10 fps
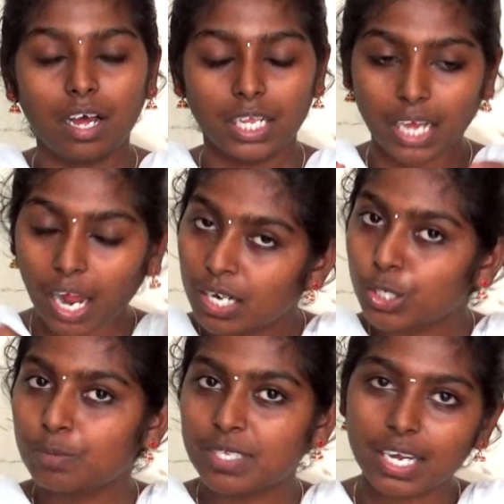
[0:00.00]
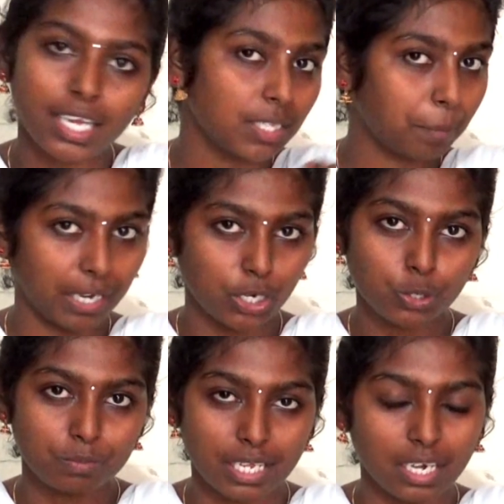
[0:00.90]
அந்த ஆணுக்கும் சரி அந்த
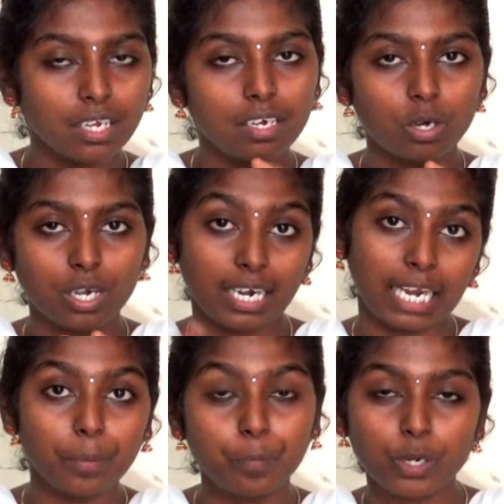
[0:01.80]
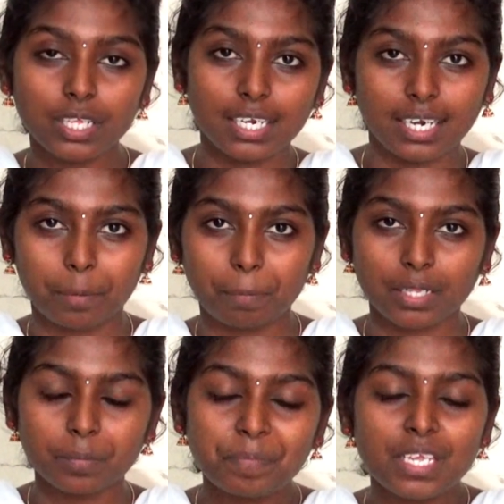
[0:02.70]
பெண்ணுக்கும் சரி ஒரு நல்ல புரிதல்
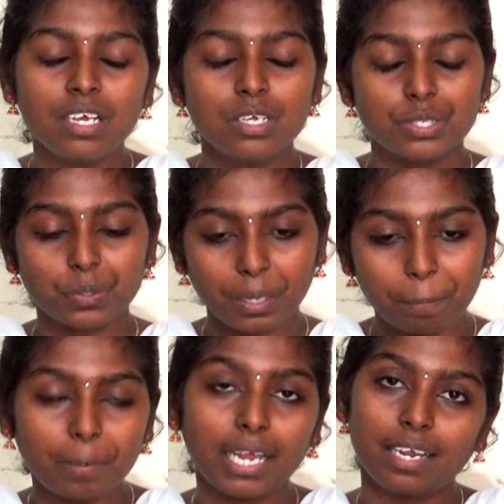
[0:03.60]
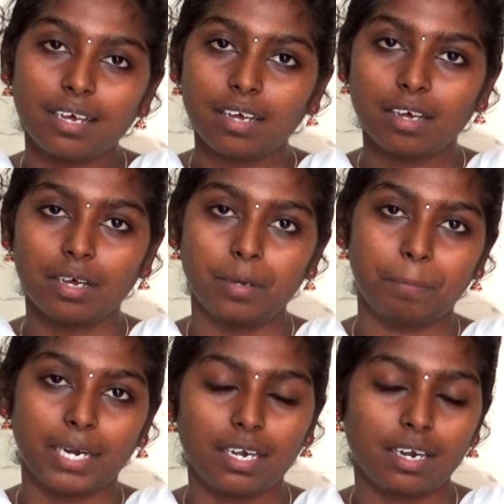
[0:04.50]
ஏற்படுது ஸோ இப்போ என்ன
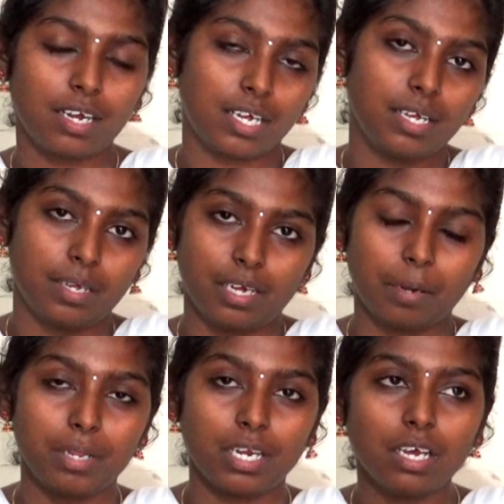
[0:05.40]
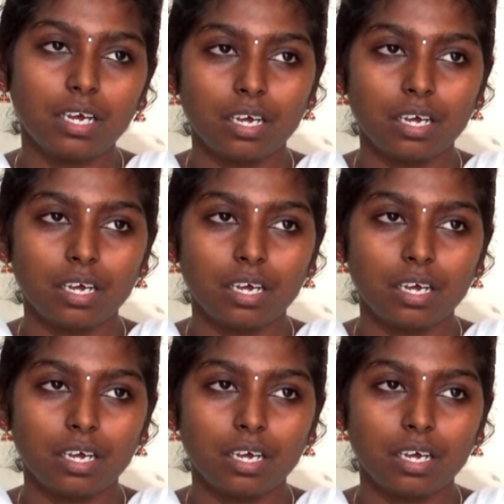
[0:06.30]
பண்ணுறாங்க அப்படின்னா